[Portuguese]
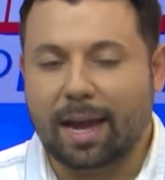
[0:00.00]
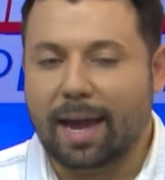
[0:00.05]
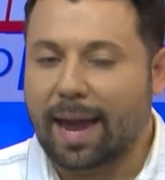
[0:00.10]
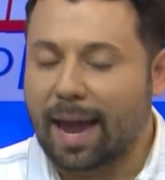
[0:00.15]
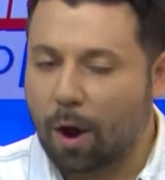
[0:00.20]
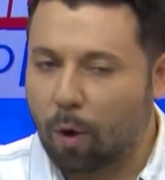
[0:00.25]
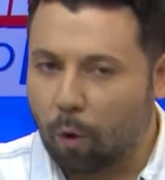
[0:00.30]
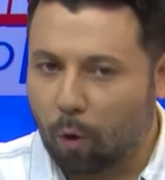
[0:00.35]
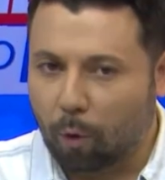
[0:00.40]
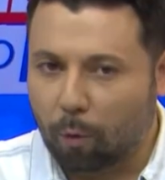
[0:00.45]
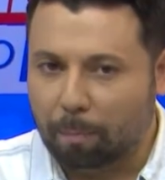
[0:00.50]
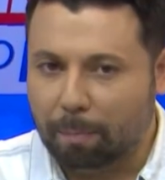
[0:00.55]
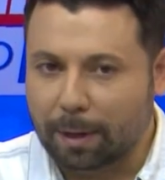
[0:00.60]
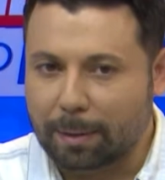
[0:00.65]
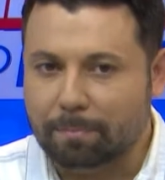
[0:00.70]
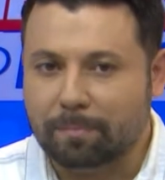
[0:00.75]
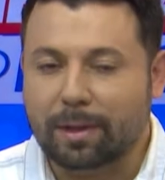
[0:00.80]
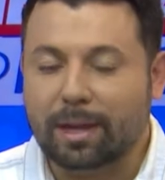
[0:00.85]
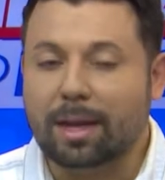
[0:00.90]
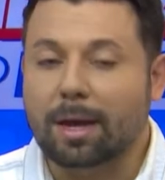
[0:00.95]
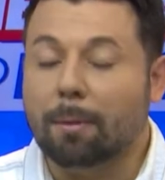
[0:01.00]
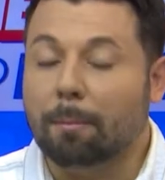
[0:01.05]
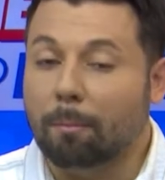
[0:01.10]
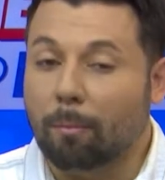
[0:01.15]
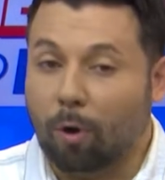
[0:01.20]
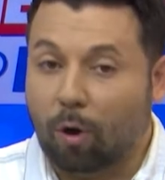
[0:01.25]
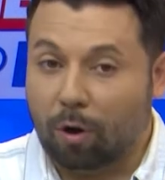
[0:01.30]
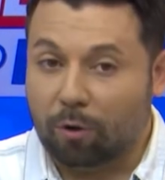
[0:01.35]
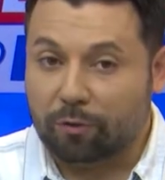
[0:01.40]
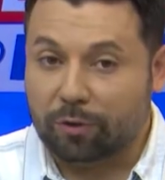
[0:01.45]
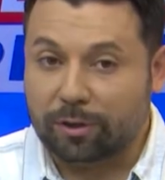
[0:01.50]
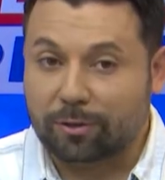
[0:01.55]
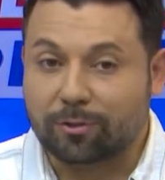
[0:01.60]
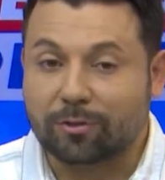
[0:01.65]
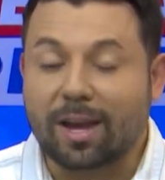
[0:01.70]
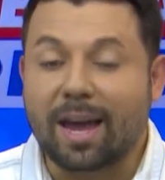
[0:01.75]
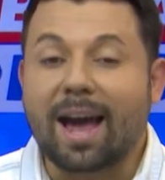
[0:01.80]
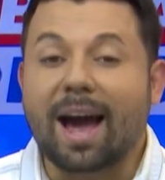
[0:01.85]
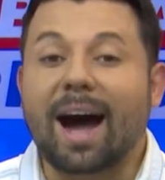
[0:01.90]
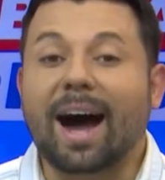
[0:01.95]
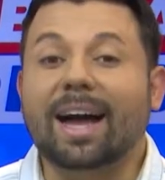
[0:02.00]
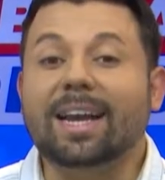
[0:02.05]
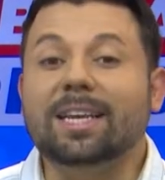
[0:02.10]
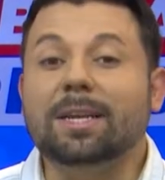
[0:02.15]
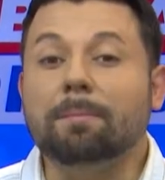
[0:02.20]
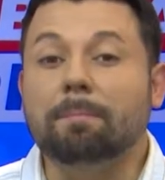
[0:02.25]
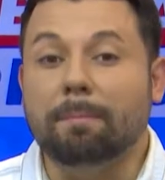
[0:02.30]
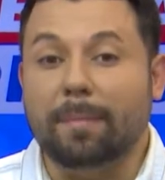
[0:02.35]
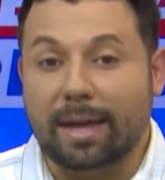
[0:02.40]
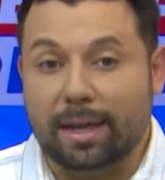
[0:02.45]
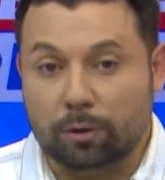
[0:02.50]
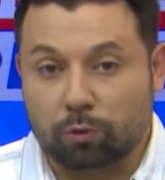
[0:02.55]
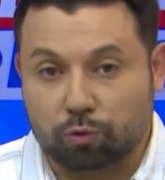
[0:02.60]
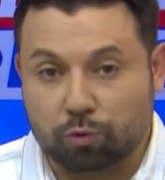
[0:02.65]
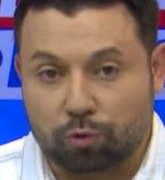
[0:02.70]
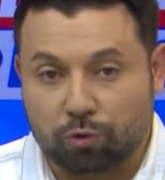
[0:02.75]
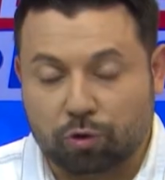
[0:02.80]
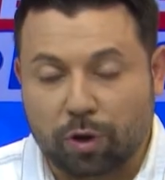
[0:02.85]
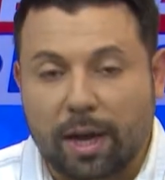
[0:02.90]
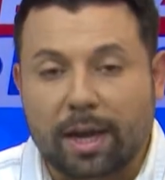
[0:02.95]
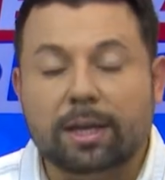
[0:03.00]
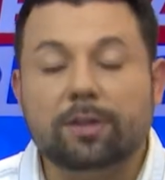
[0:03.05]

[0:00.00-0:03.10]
É roupa móveis, alimentos.